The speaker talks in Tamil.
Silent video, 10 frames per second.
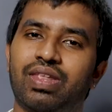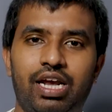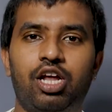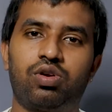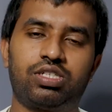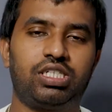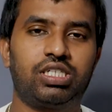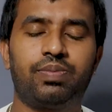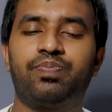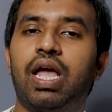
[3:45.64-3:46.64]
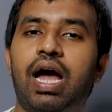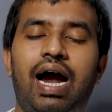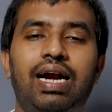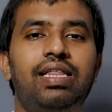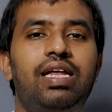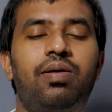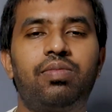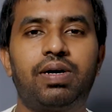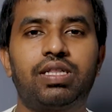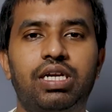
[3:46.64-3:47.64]
என்னோட சஜஷன் அடுத்தது என்னன்னு
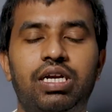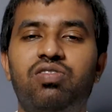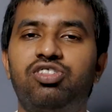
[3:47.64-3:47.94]
பாத்துக்கிட்டீங்கன்னா வந்து